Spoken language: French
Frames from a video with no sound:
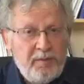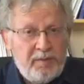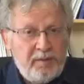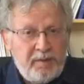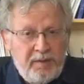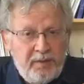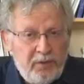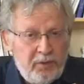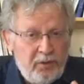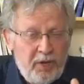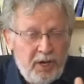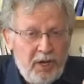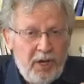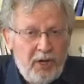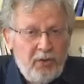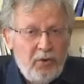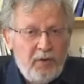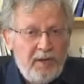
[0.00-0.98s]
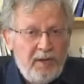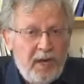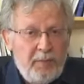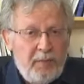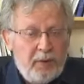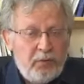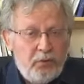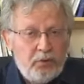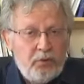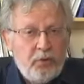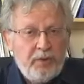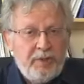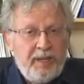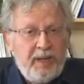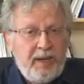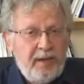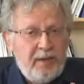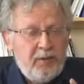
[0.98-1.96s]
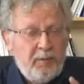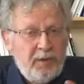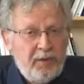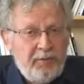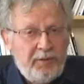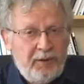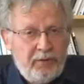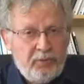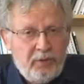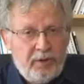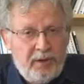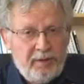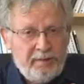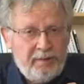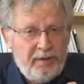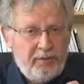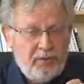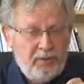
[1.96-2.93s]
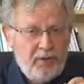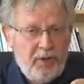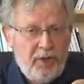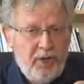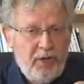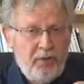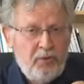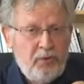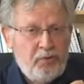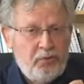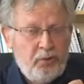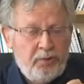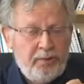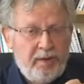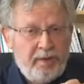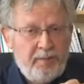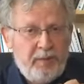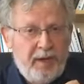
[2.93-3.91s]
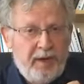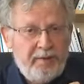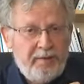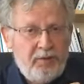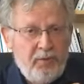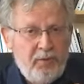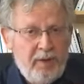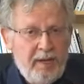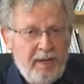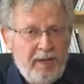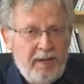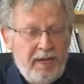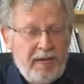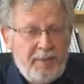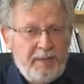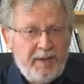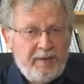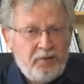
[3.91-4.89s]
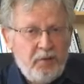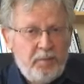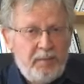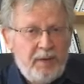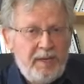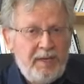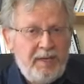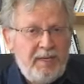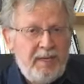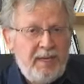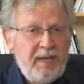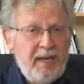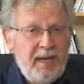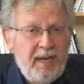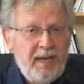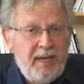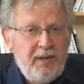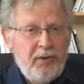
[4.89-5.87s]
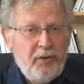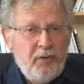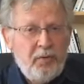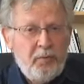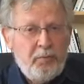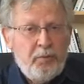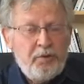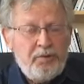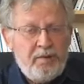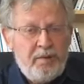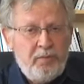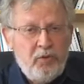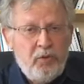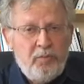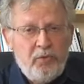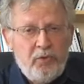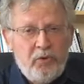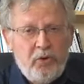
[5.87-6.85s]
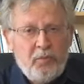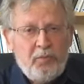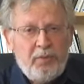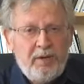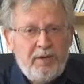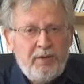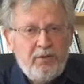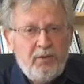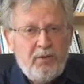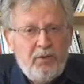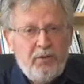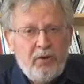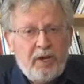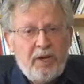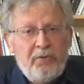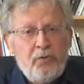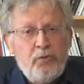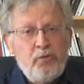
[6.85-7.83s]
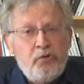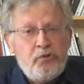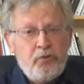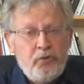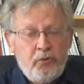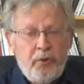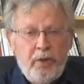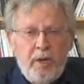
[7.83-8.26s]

si le lien n'est pas toujours direct, mais enfin, en tout cas, c'est une source d'inspiration. Eh bien, ce pays est possiblement en pleine révolution.